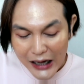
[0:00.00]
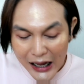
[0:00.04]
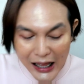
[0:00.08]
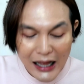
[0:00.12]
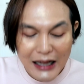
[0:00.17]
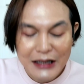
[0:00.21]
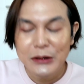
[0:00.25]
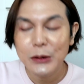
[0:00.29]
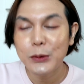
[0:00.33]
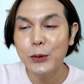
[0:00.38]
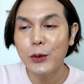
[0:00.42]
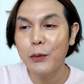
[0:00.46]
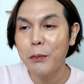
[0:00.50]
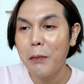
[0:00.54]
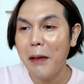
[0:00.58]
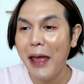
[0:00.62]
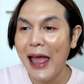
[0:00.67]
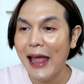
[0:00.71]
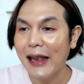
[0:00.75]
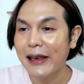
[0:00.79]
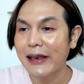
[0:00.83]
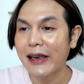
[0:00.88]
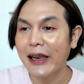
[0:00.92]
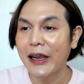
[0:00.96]
ถ้าสมมติแบ
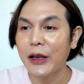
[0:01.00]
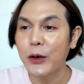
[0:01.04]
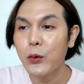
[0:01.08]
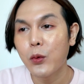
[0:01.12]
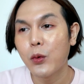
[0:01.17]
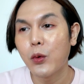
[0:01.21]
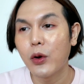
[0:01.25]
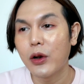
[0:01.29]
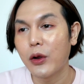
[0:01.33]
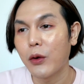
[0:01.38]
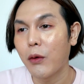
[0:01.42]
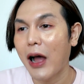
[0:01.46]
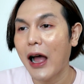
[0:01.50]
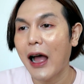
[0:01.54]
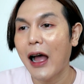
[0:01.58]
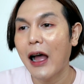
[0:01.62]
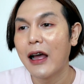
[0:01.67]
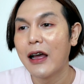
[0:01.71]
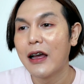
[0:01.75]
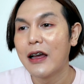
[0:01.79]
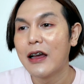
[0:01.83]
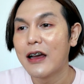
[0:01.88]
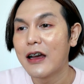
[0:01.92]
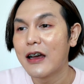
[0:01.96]
รนด์ได้ดูห
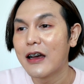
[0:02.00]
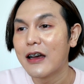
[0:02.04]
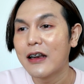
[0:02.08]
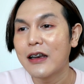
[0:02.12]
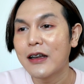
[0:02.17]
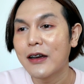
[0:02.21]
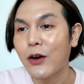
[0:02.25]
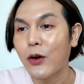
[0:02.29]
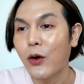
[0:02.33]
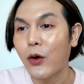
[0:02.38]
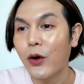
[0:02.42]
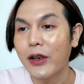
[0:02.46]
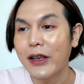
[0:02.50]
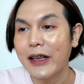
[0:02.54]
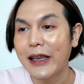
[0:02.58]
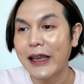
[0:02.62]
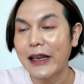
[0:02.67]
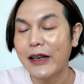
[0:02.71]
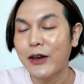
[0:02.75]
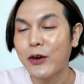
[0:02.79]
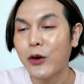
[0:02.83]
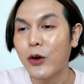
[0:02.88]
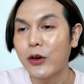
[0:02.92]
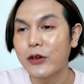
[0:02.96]
รือคน
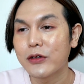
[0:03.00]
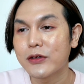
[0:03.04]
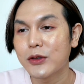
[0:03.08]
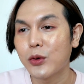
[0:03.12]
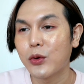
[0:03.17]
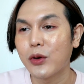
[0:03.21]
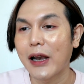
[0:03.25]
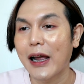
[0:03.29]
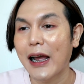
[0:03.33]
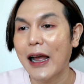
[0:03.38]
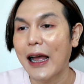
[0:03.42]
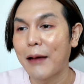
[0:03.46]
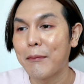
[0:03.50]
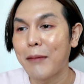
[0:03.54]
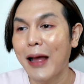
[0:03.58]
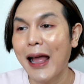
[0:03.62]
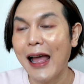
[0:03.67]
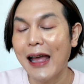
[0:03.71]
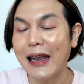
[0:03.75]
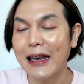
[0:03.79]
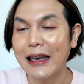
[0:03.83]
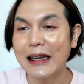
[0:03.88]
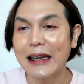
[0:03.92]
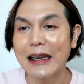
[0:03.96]
คิดคนสูตรนะครับ
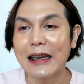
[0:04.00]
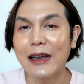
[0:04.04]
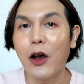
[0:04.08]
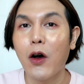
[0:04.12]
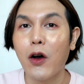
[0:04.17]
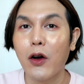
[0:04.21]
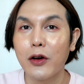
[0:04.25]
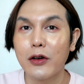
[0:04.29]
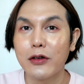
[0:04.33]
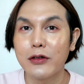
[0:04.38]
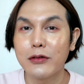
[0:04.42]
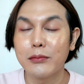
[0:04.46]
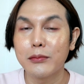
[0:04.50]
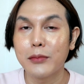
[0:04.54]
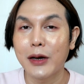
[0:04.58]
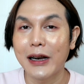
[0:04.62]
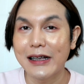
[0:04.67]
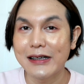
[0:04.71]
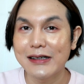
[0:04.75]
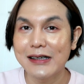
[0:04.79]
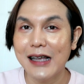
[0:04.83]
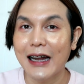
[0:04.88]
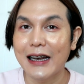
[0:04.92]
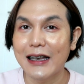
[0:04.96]
R&D ของบ
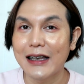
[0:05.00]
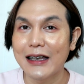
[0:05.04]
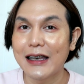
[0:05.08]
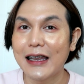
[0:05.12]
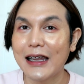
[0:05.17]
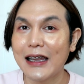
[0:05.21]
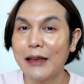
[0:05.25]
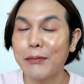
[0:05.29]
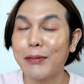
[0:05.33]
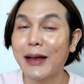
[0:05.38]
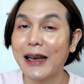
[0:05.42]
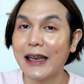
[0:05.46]
ริษัทที่